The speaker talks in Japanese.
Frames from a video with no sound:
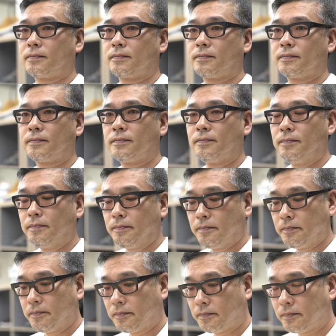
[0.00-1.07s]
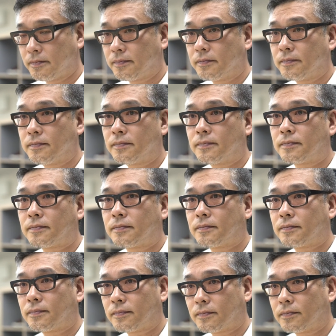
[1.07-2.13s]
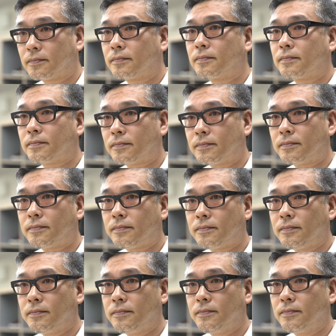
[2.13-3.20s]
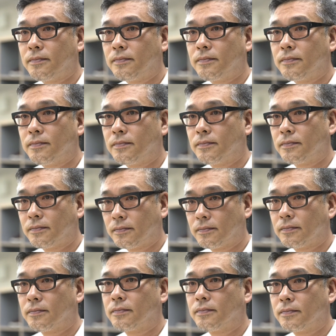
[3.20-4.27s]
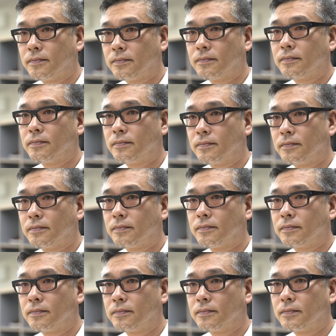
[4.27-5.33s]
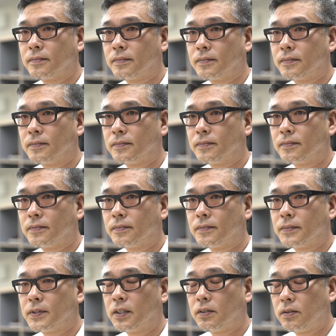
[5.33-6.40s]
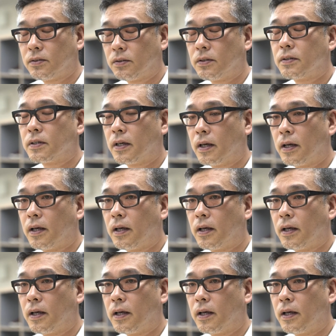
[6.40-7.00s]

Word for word: 素晴らしいバイオリンの音のように素晴らしい音色を奏でていただいたような気がしますそうですか